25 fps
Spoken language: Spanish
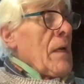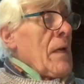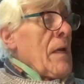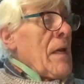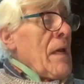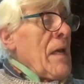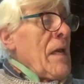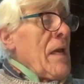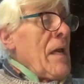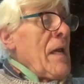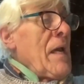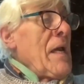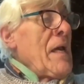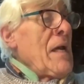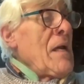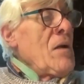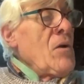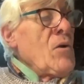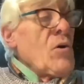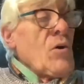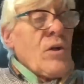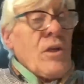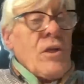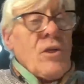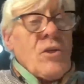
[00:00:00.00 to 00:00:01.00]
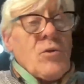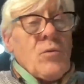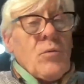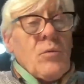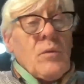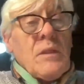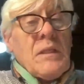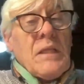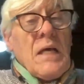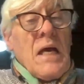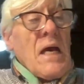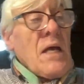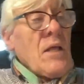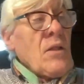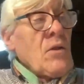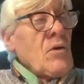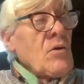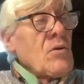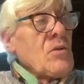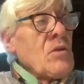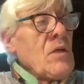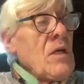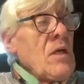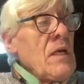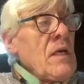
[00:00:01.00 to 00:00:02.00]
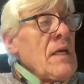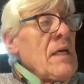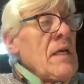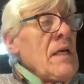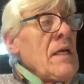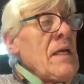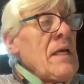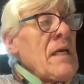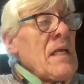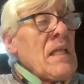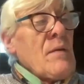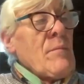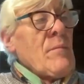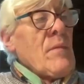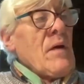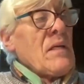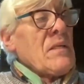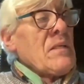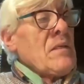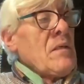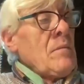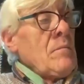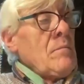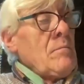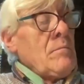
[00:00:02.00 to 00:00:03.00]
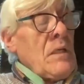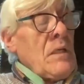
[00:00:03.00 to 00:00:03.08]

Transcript: eh, los resultados y además